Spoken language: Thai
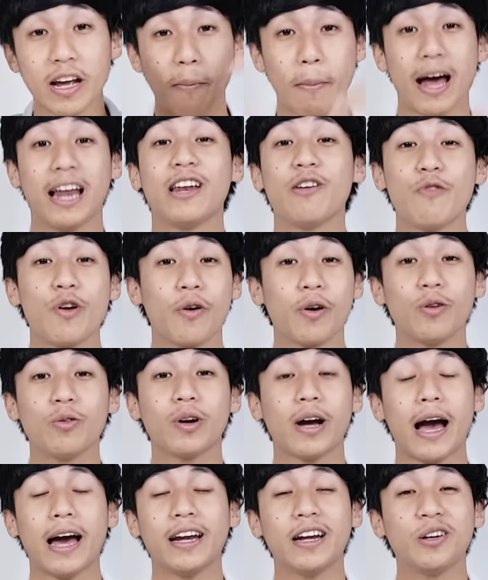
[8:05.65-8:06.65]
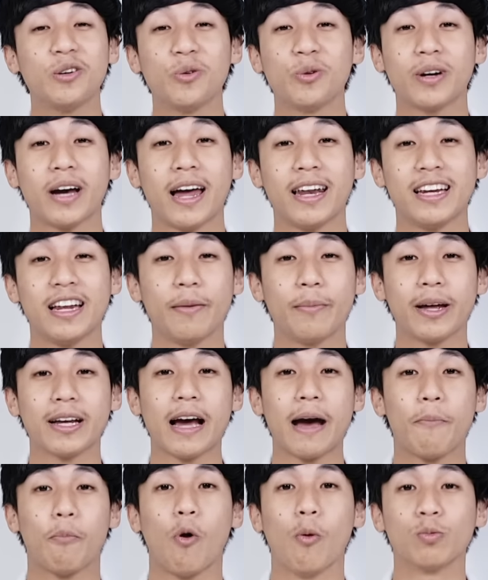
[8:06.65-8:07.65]
ยังมารีวิวให้ลูกค้าได้ดูกันเห็นไหม
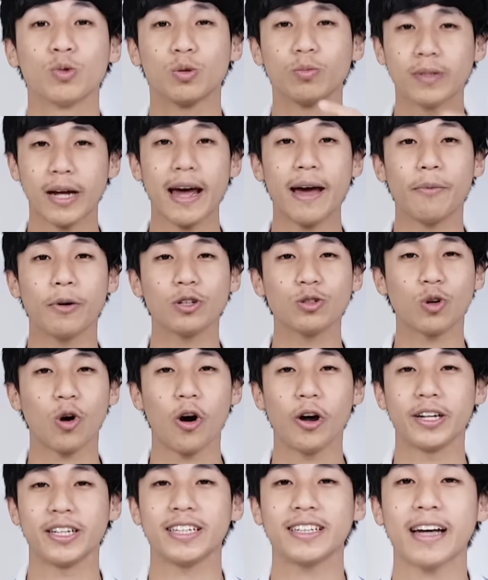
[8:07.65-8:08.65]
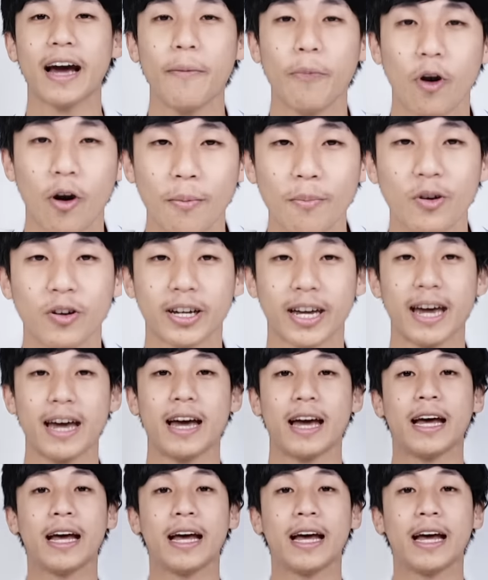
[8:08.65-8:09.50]
ครับผมทุ่มเทเพื่อทุกคนนะครับผมโอเค